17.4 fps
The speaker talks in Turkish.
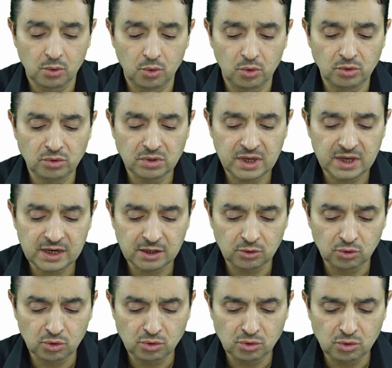onlara
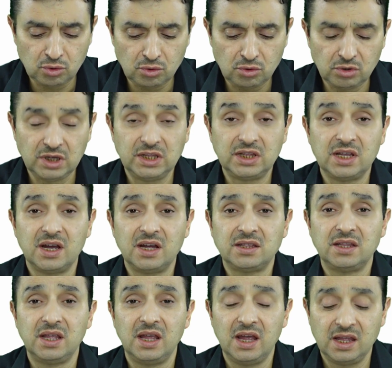gönüllü
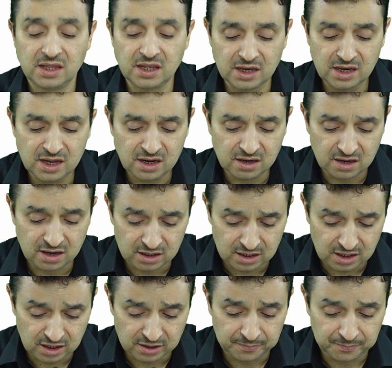itaat edene
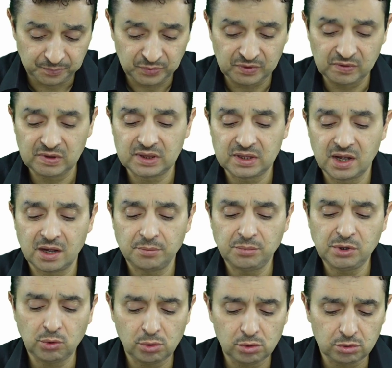kadar ve
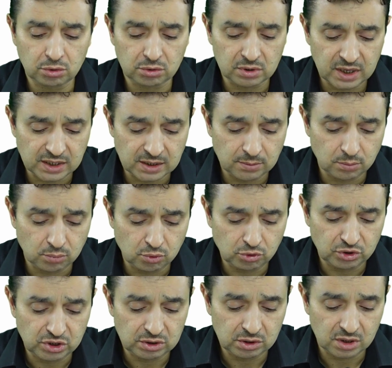tabi oldukları bu